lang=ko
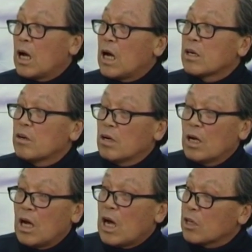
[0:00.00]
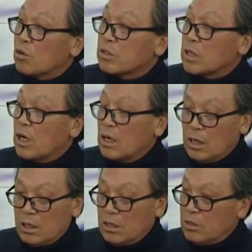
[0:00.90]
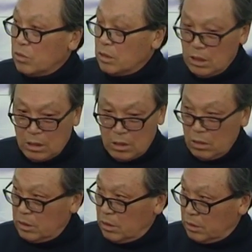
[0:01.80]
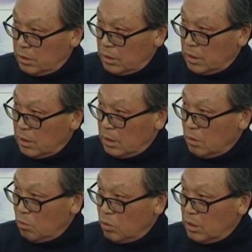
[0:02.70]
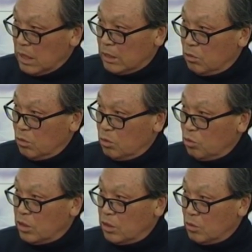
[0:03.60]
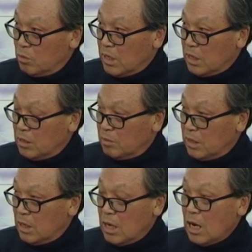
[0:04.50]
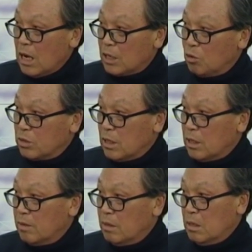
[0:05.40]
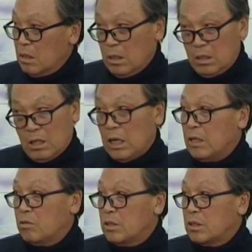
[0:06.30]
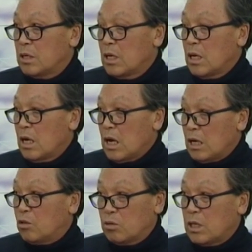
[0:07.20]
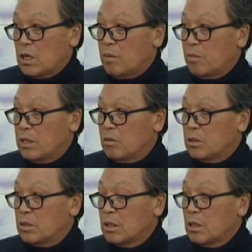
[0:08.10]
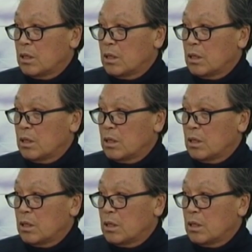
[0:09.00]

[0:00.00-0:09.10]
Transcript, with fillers: 하는 네. 학교차 그래서 우리 어제 그저께 우리 라디오 뉴스에서도 말했습니다 학교차 네. 이건 안 되지 학교차라고 하면 안 되지